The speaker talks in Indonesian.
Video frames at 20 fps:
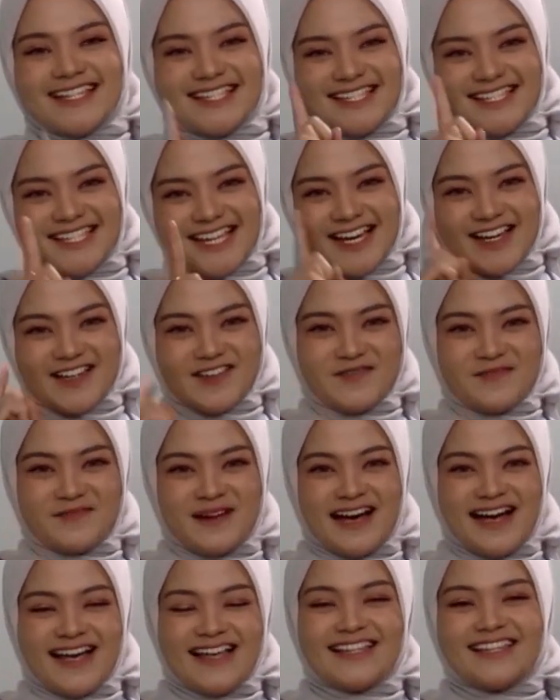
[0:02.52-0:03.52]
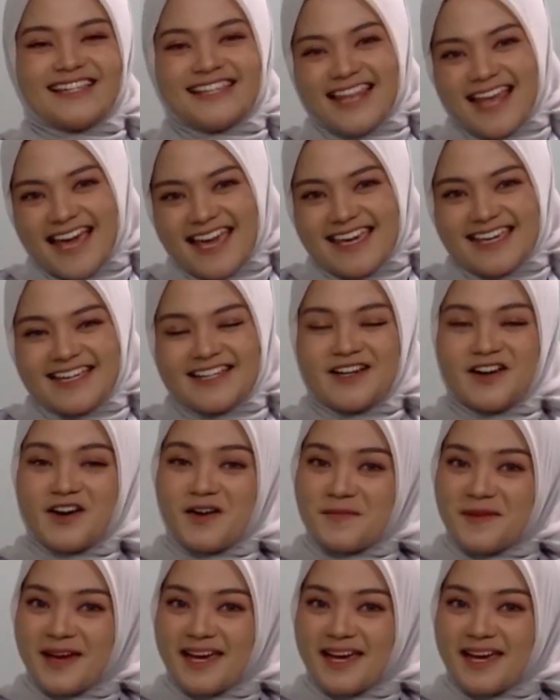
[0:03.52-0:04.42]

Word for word: Jangan lupa like, comment,